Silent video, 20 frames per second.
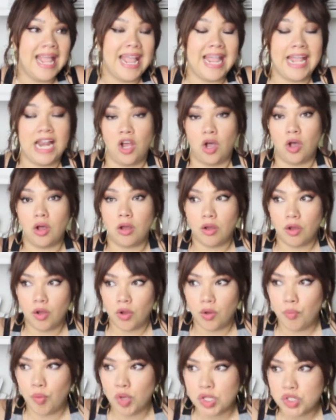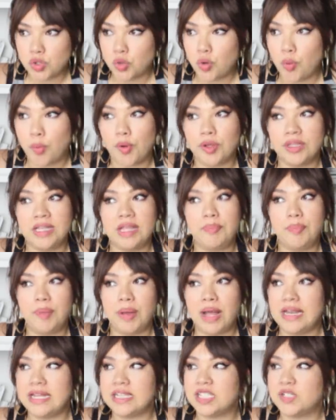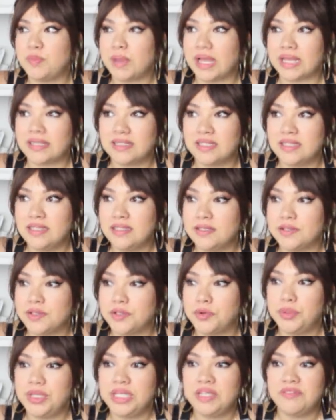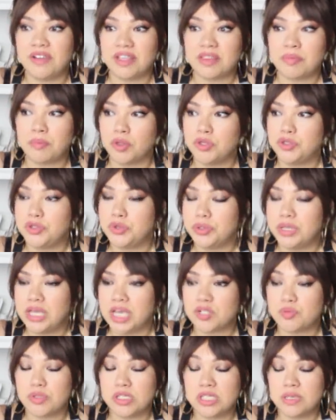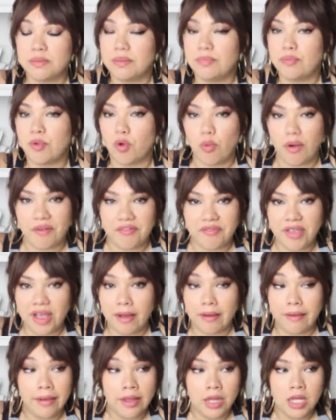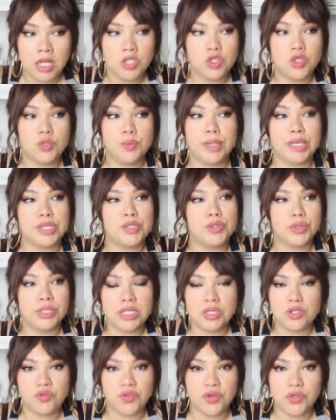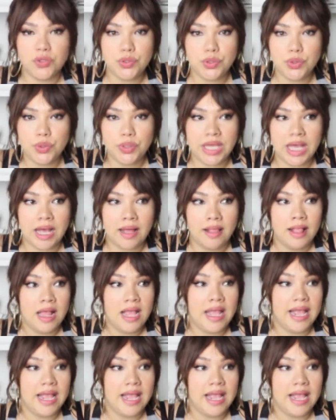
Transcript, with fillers: Et alors, moi je comprenais pas l'expertise, euh, oui vêtements de yoga, je me disais mais pourquoi faire, euh, tu mets un jogging, tu fais du yoga.